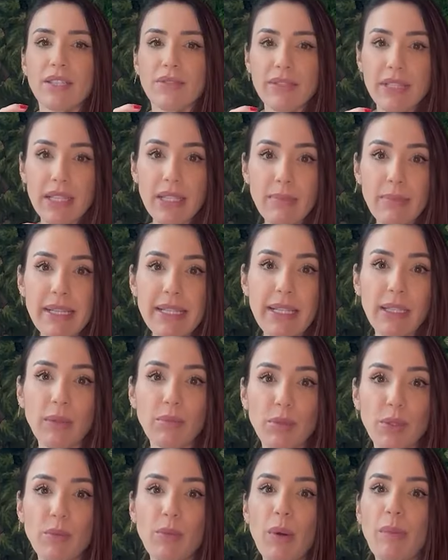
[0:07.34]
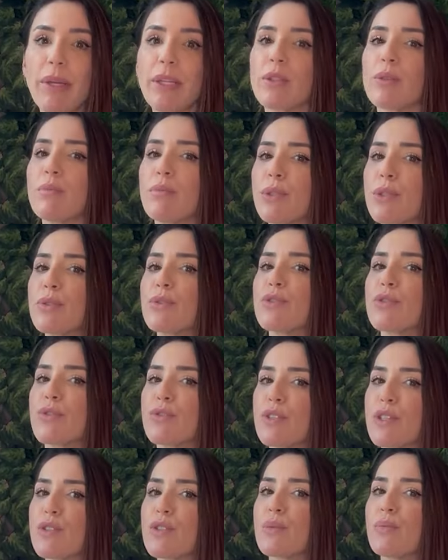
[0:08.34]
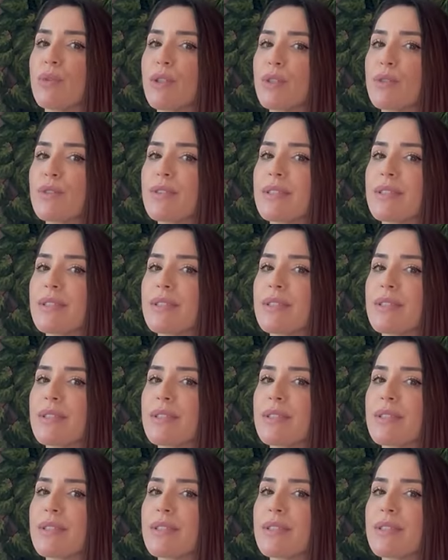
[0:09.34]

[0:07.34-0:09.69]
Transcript: Se você tá passando por um momento muito difícil, muito